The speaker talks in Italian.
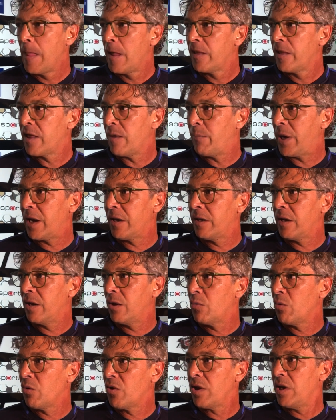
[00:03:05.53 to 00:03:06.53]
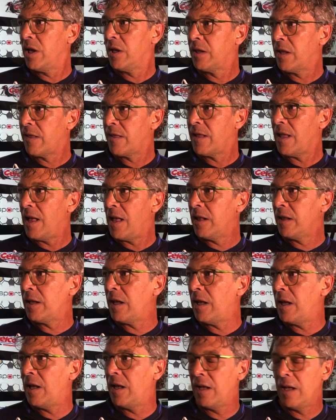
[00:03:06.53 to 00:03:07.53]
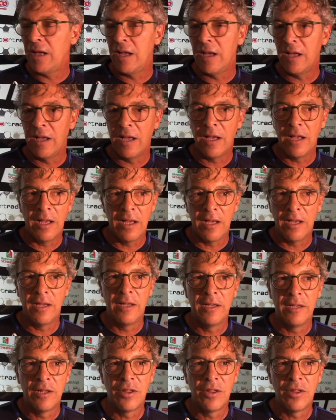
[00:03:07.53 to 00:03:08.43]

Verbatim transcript: se perdere così a testa alta,